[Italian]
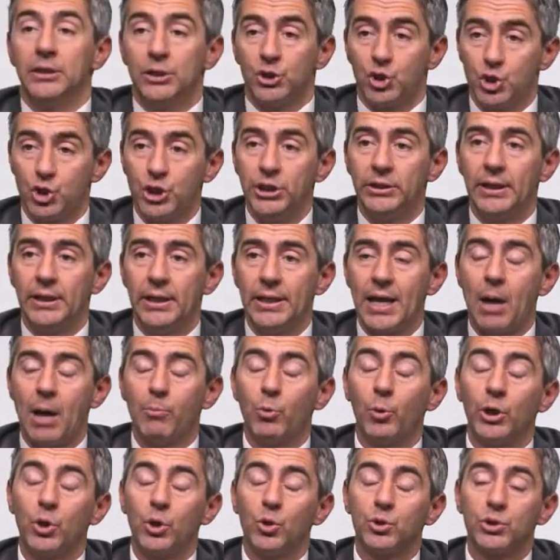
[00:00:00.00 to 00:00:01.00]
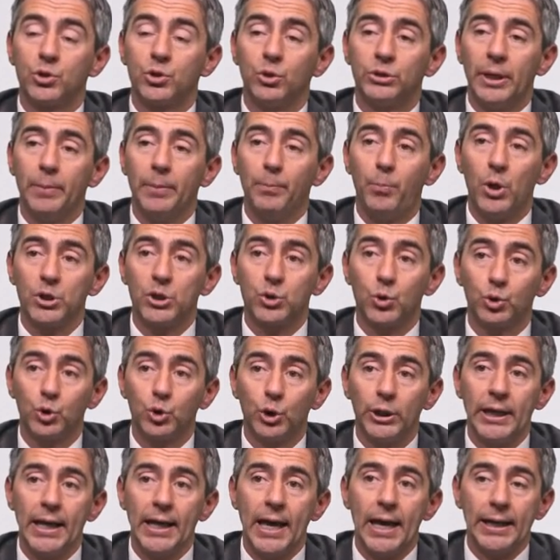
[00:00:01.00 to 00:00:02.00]
Ci teniamo nello stesso tempo a
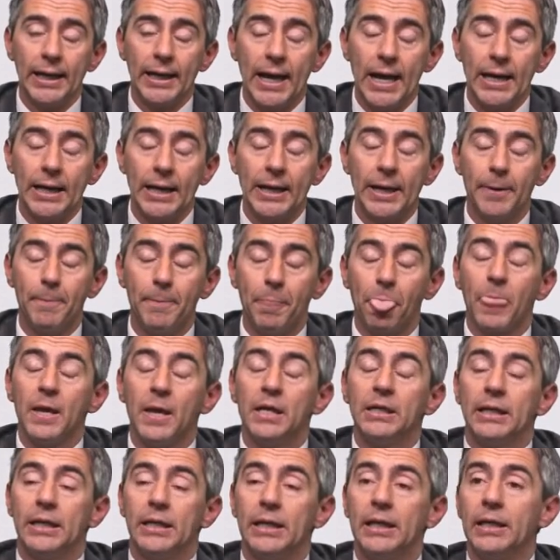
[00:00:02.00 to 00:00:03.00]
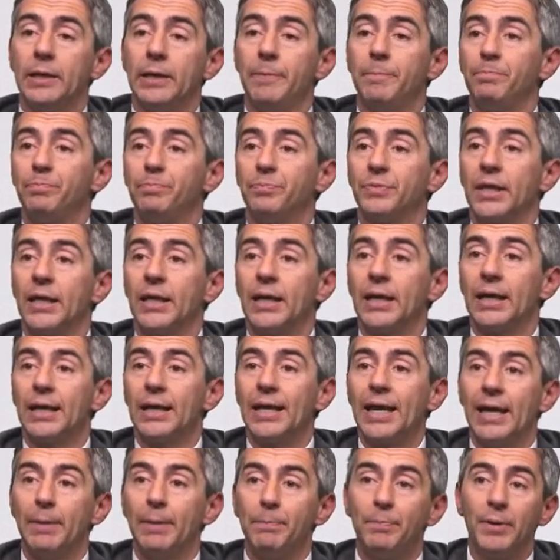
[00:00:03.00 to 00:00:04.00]
sottolineare anche ehm,
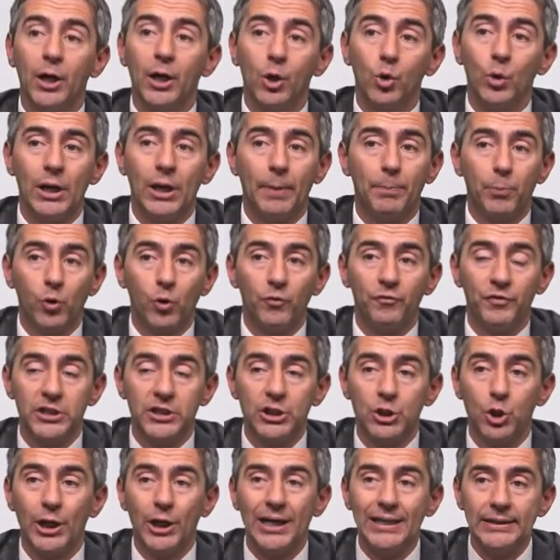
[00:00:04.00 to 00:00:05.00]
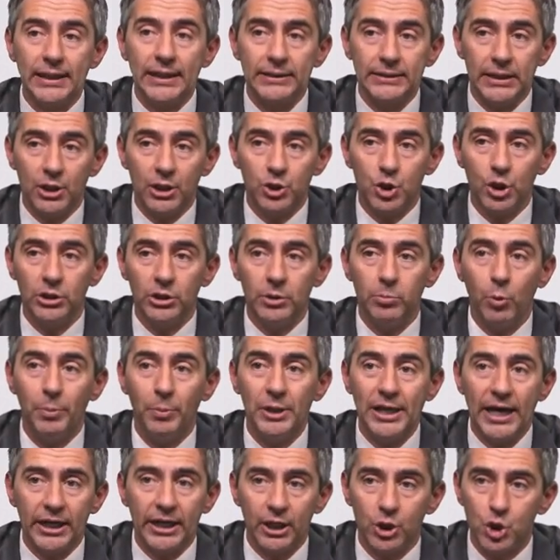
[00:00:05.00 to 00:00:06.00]
che per noi la professionalità dell'agente
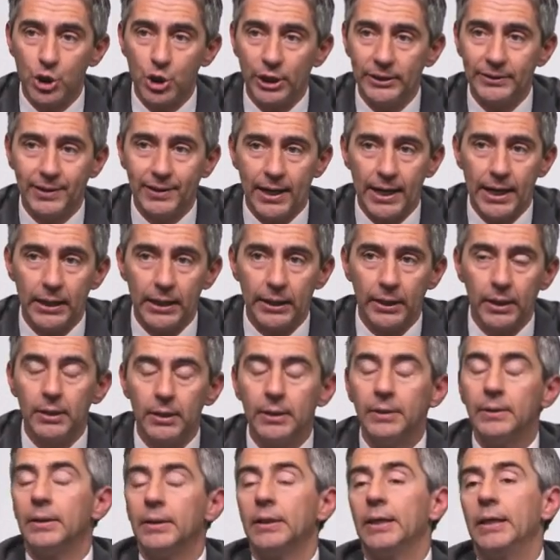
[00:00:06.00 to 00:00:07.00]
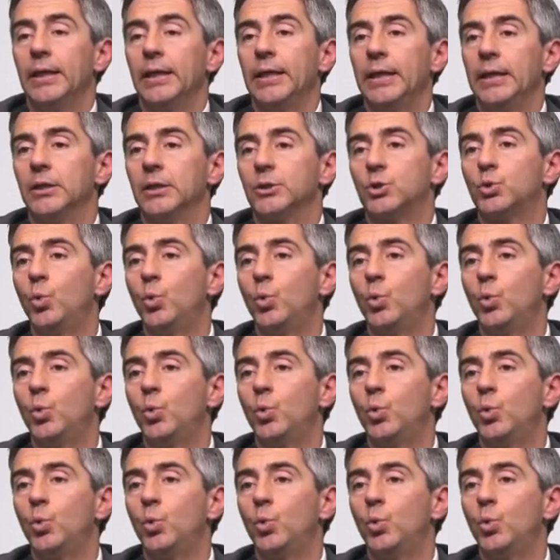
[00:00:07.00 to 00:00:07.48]
immobiliare è centrale e su